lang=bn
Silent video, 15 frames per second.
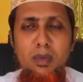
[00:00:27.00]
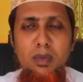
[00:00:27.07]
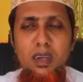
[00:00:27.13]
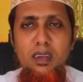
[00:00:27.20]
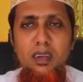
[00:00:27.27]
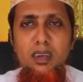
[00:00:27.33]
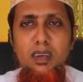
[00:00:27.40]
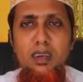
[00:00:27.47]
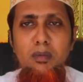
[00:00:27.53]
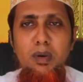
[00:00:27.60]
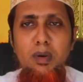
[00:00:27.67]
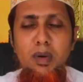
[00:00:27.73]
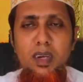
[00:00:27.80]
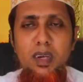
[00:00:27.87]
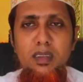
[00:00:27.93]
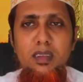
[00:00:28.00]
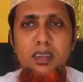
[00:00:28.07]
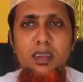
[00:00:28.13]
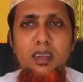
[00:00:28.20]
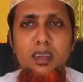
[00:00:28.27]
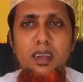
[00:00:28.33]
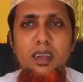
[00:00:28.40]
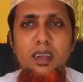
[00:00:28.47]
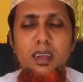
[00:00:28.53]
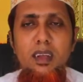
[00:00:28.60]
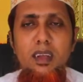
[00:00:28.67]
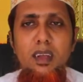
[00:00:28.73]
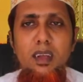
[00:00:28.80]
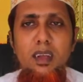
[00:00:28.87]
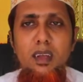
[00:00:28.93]
أجمعين أما بعد
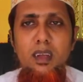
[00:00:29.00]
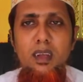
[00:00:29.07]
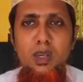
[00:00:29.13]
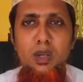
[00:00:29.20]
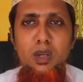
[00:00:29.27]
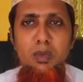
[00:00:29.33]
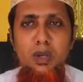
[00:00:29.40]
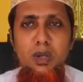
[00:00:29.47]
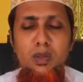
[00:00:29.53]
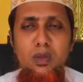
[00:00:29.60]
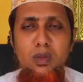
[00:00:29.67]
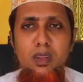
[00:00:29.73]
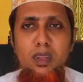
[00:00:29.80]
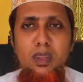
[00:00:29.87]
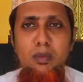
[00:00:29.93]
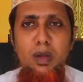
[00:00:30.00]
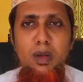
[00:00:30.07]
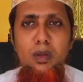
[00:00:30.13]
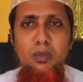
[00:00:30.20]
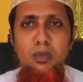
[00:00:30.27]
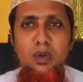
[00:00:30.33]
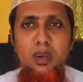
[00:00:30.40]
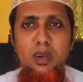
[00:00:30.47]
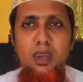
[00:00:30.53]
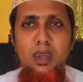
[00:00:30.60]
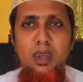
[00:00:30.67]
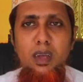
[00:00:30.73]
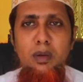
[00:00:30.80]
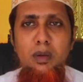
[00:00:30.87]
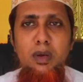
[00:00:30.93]
সম্মানিত দিনদের ভাই বোনেরা
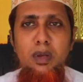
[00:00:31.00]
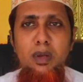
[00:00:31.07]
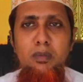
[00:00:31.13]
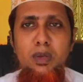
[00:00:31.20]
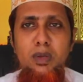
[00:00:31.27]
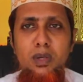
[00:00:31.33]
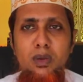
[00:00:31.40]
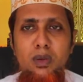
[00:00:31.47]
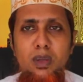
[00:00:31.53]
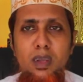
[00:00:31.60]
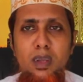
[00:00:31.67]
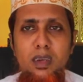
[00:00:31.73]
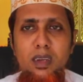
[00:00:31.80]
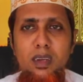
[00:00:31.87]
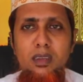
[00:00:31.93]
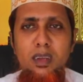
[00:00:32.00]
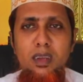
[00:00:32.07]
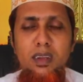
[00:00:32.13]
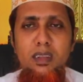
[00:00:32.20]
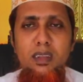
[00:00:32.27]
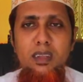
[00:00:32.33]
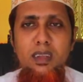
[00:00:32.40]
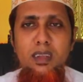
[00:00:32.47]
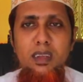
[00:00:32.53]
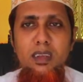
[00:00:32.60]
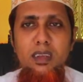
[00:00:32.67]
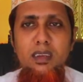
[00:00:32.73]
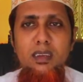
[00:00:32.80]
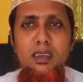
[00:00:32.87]
আমার বেশ কয়েকটা চ্যানেল থেকে